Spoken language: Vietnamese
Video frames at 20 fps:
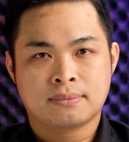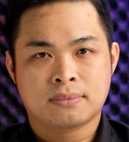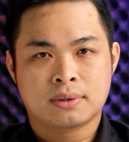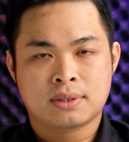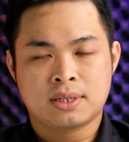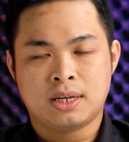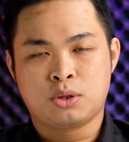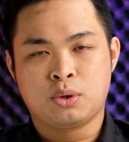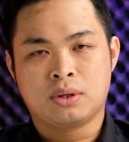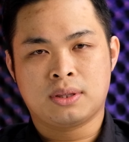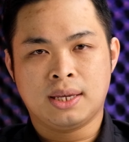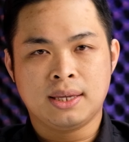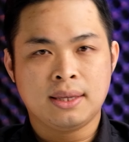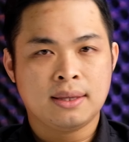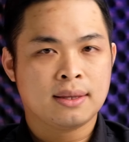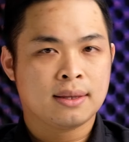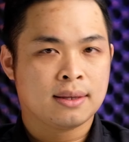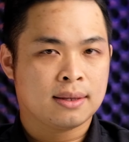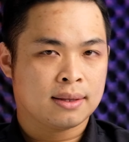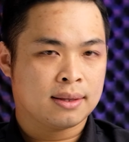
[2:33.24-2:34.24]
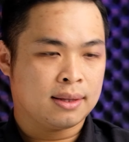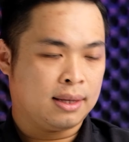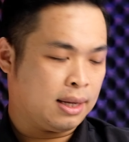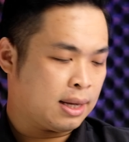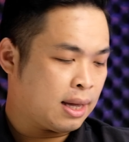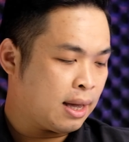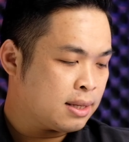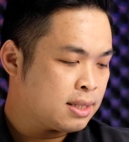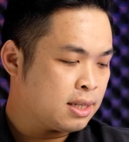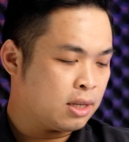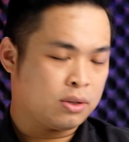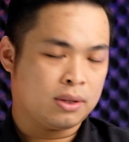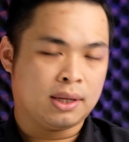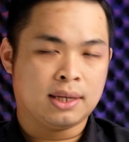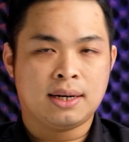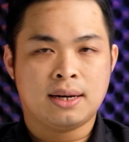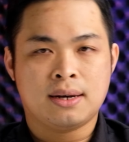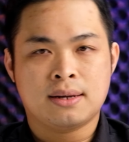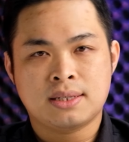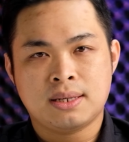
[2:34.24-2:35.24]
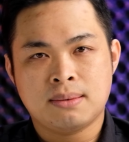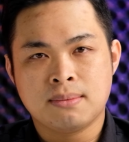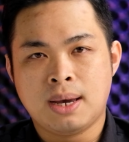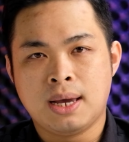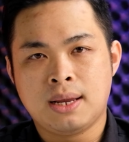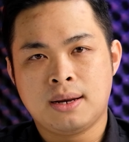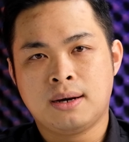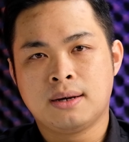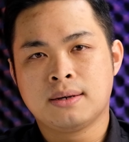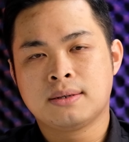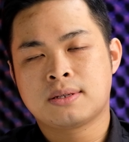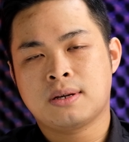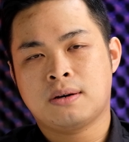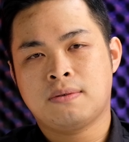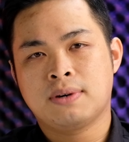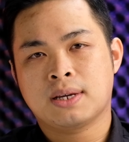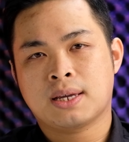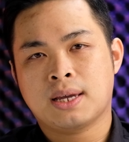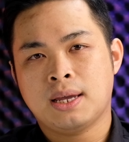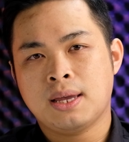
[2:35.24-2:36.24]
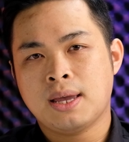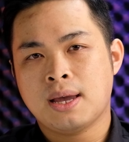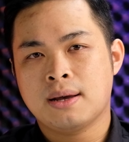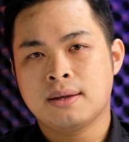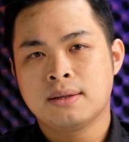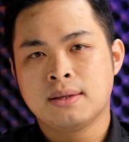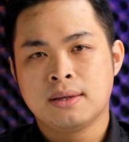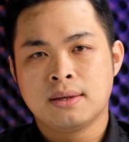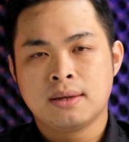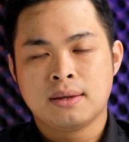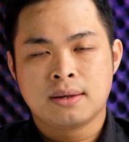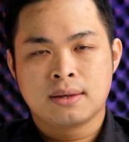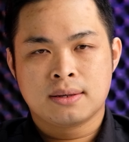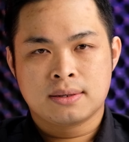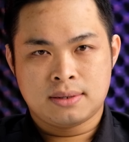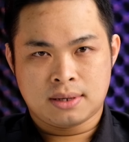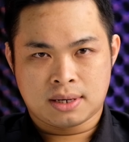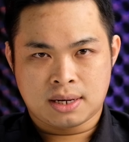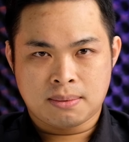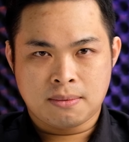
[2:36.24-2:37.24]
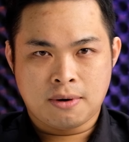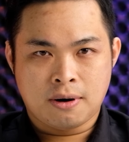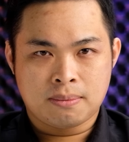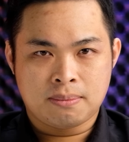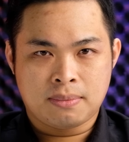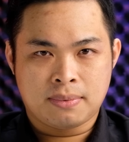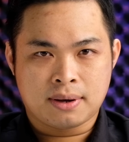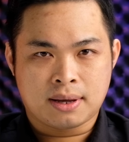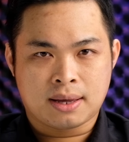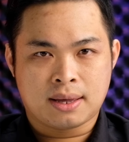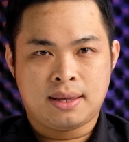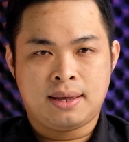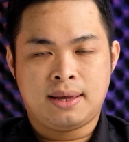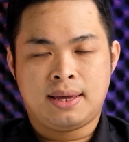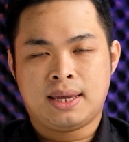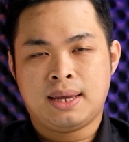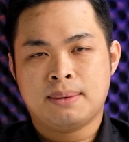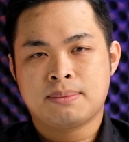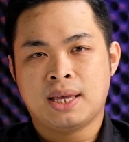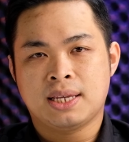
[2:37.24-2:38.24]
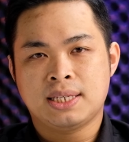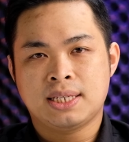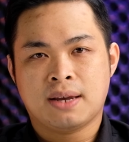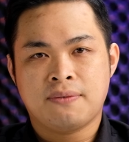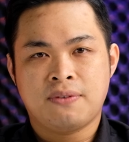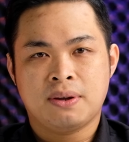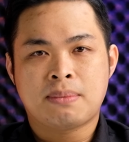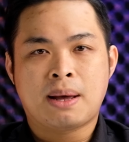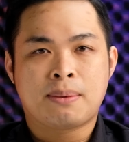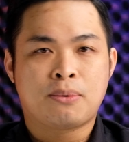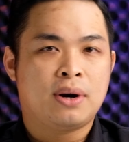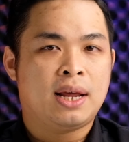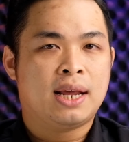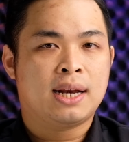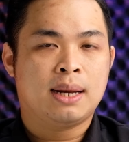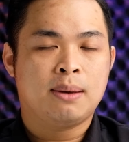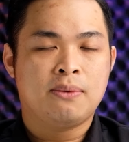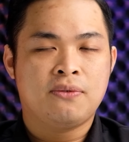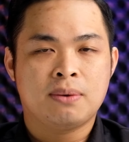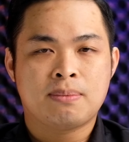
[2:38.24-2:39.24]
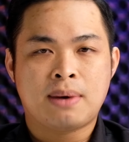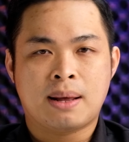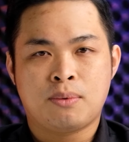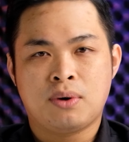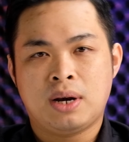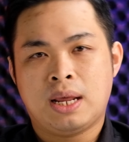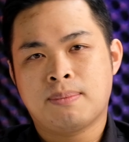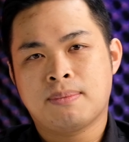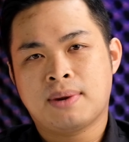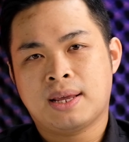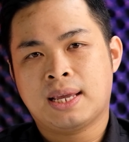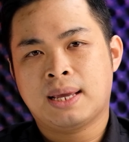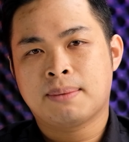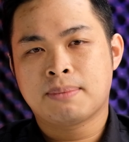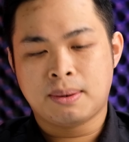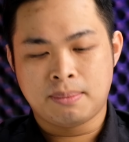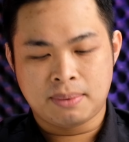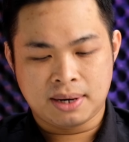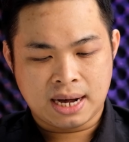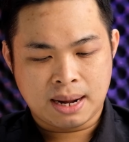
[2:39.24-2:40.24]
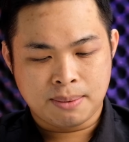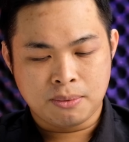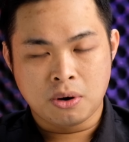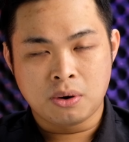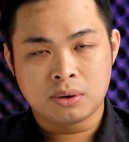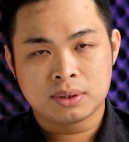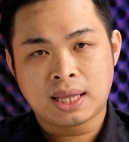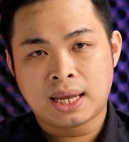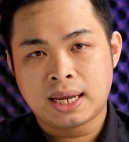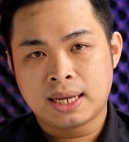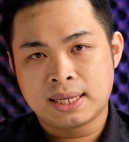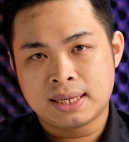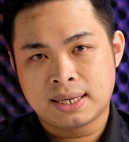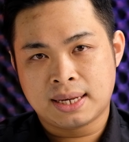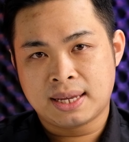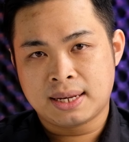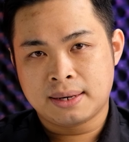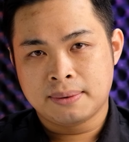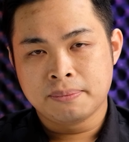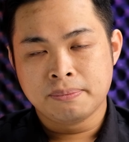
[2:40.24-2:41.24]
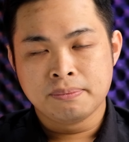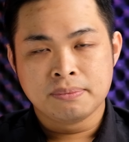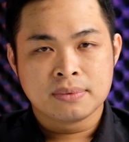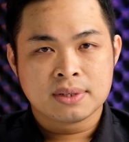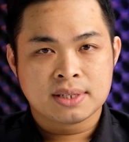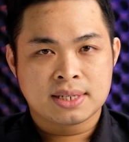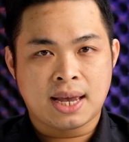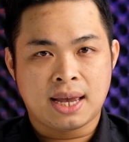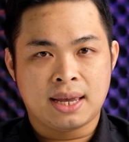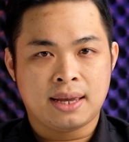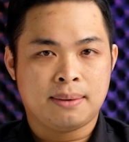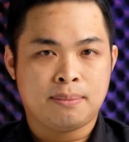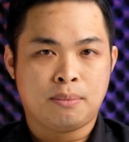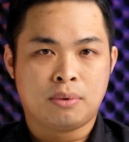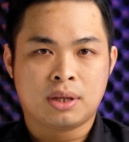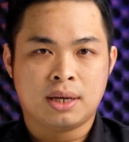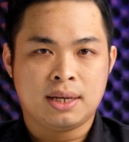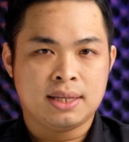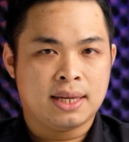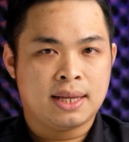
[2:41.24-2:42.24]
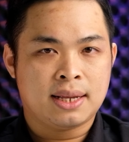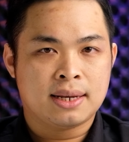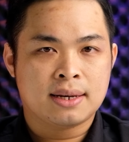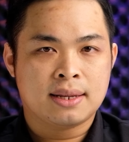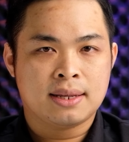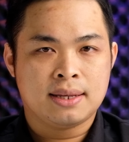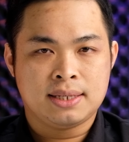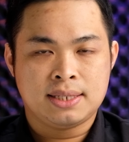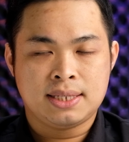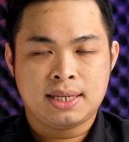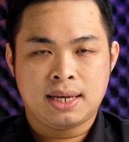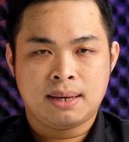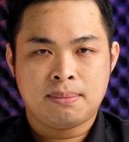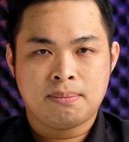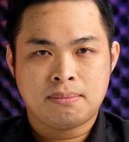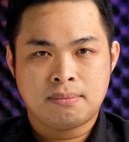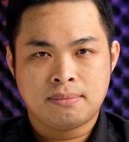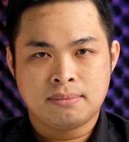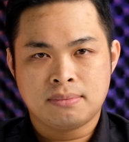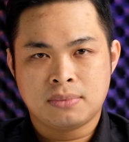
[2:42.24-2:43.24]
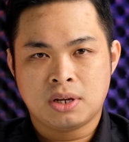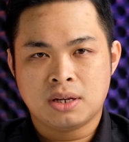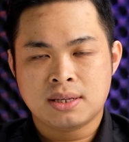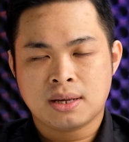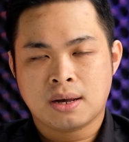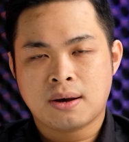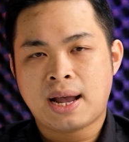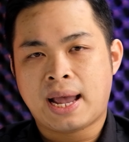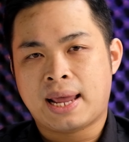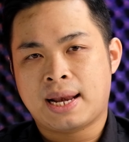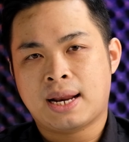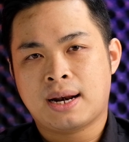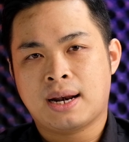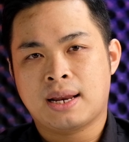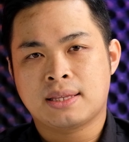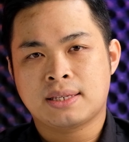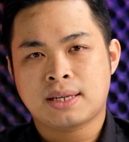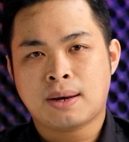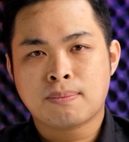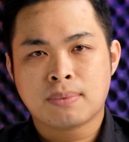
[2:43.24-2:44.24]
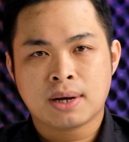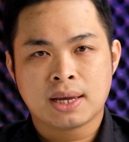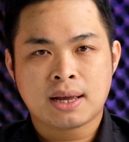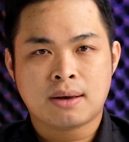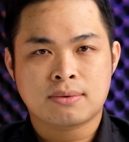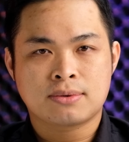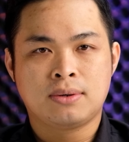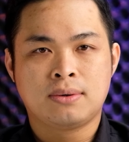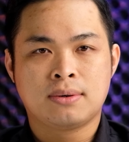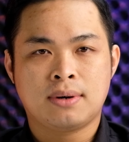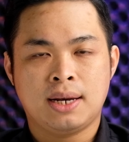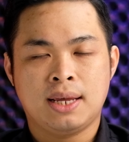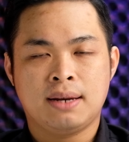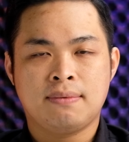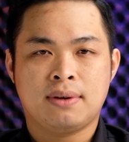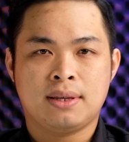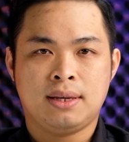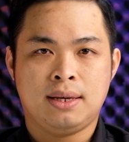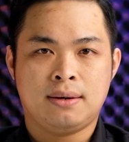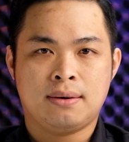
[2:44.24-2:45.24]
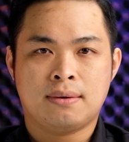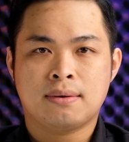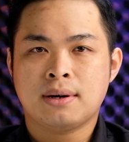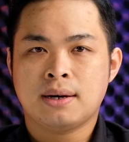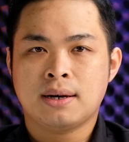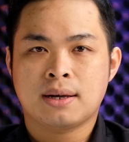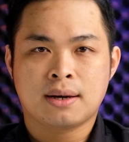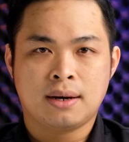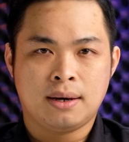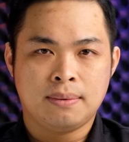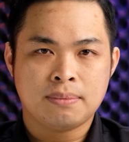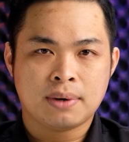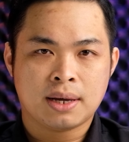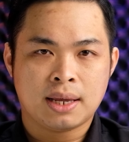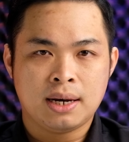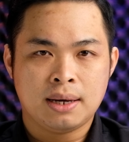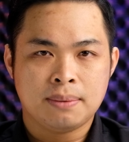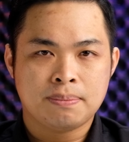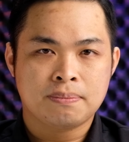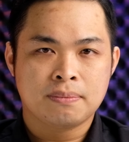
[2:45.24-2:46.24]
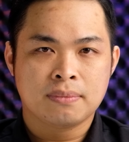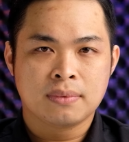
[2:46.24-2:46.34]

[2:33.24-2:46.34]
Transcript: sợi thủy tinh thì cái sợi thủy tinh này nó sẽ bền hơn so với cái à, sợi carbon mà anh em thấy trên cái phiên bản màu đen nếu phiên bản màu đen anh em nào mà ra một hôi tay chẳng hạn xài một thời gian thì sẽ nó khả năng là chóc cái cao su nó lên và nhìn nó rất là gớm cái lớp